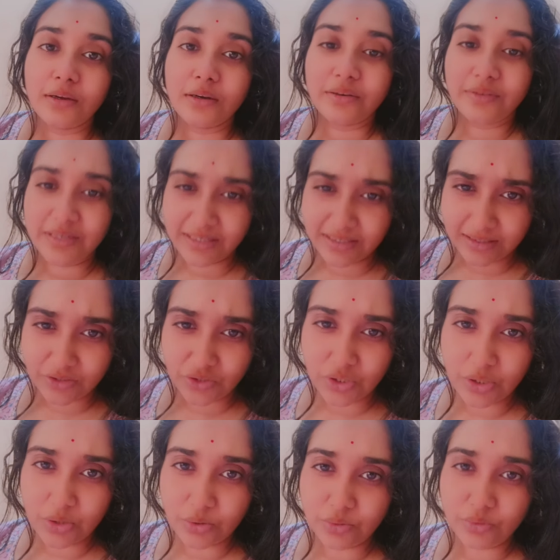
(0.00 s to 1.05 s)
রিস্ক
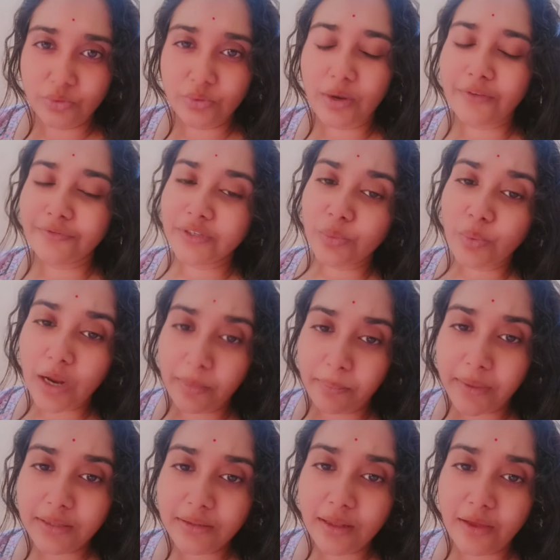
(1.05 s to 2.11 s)
ছিল তো আফটার ওয়ান
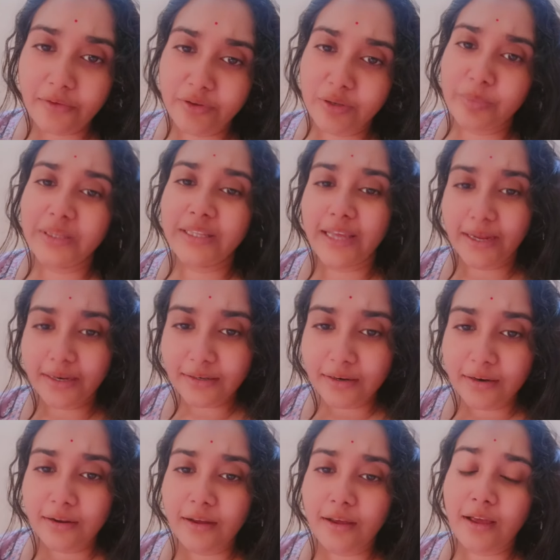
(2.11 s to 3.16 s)
মান্থ আই উইল বি দেয়
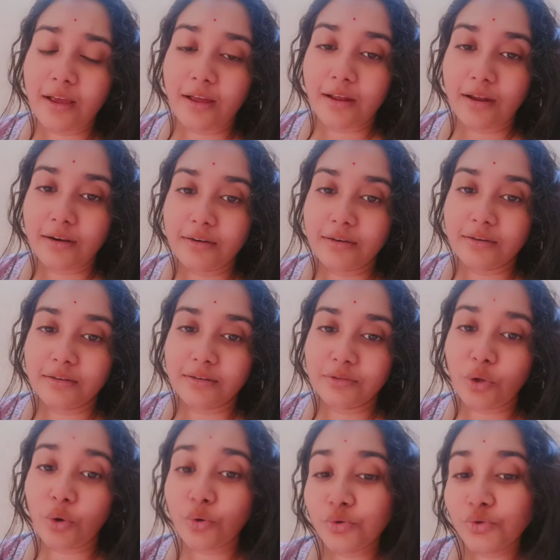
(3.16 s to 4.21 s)
আর
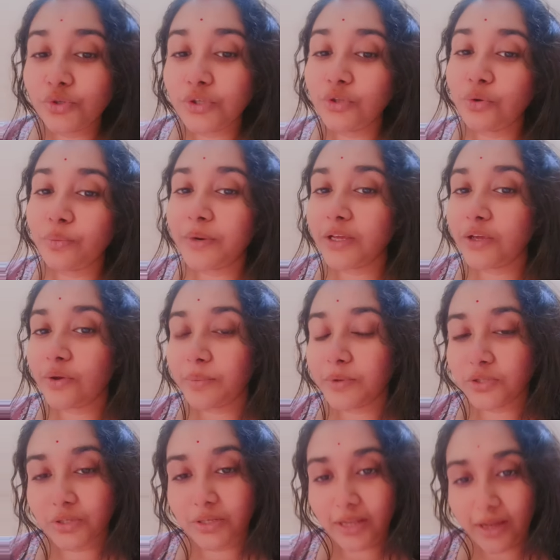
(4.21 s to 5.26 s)
তখন যদি তোমরা কেউ আমার
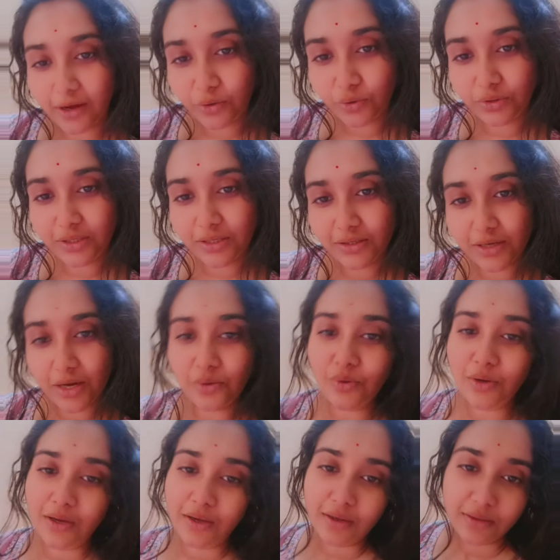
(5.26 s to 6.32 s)
সাথে দেখা করতে চাও
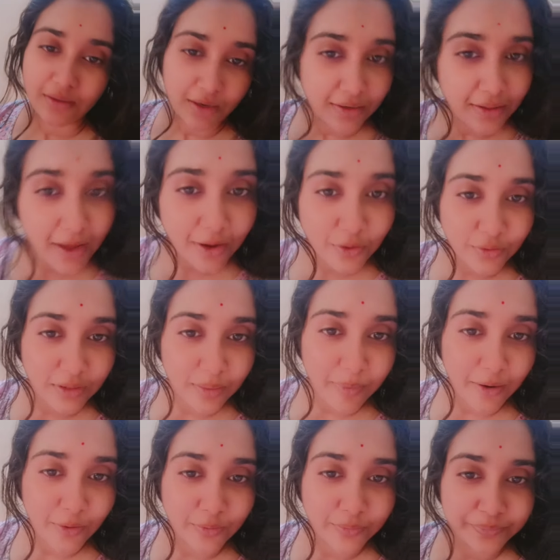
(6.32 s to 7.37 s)
তাহলে দেখা করতে
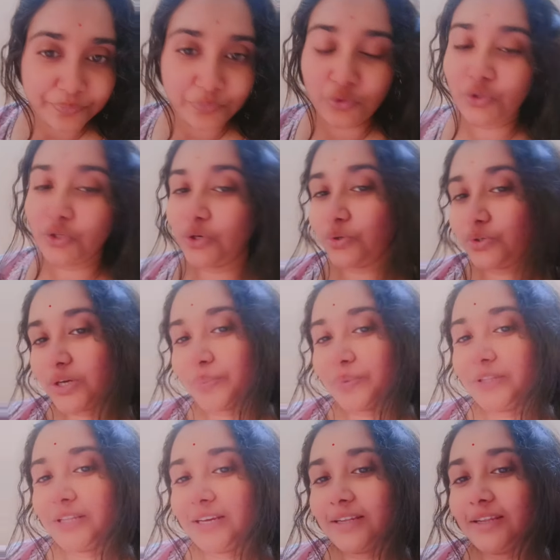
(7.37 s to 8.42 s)
পারো যদি কেউ
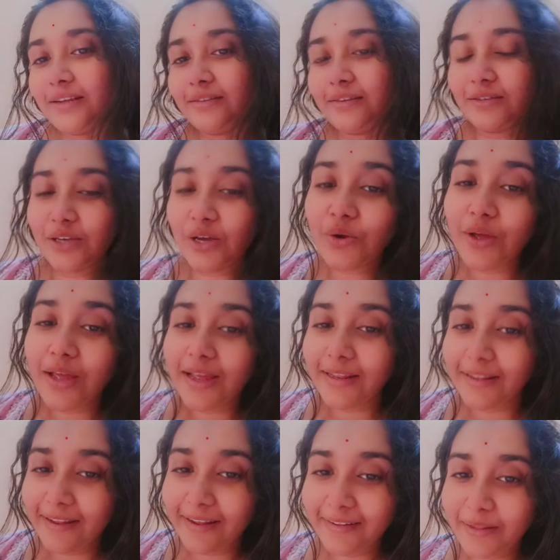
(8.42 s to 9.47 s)
সামনে থেকে দেখতে চাও
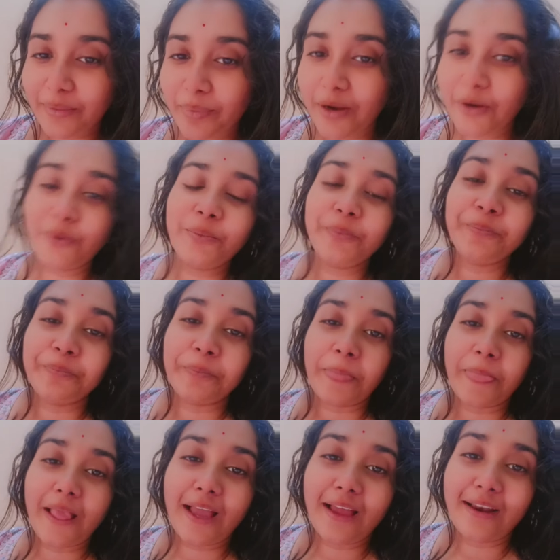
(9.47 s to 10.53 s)
দেখতে পারো
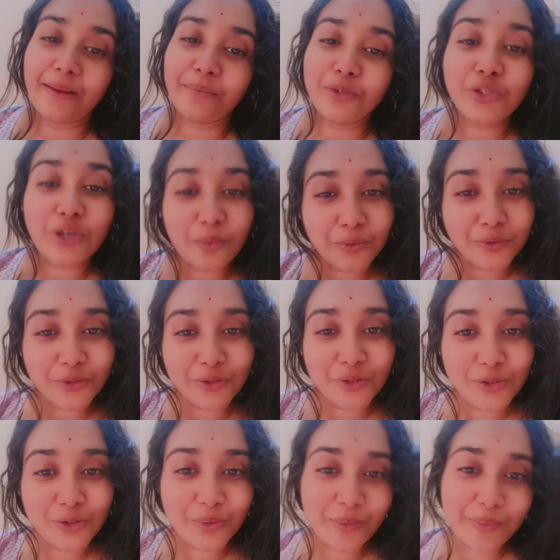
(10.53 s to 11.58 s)
আর আমি সমস্ত
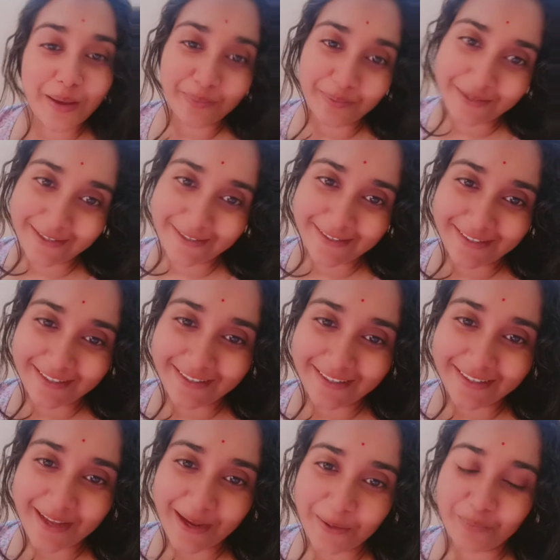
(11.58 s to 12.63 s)
কিছুভাবে আপডেটস দিতে
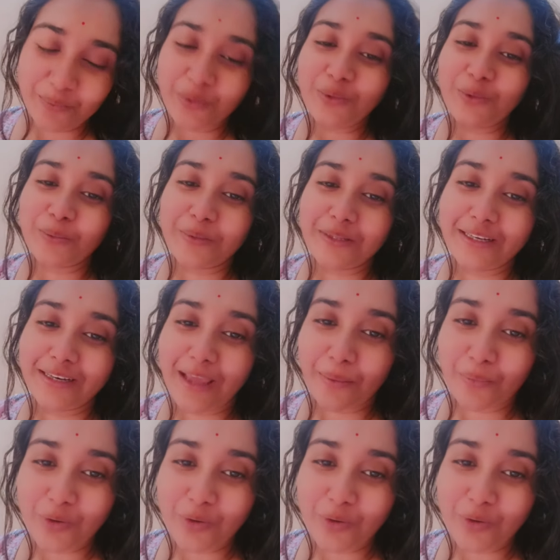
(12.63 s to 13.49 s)
থাকবো তোমাদের কেমন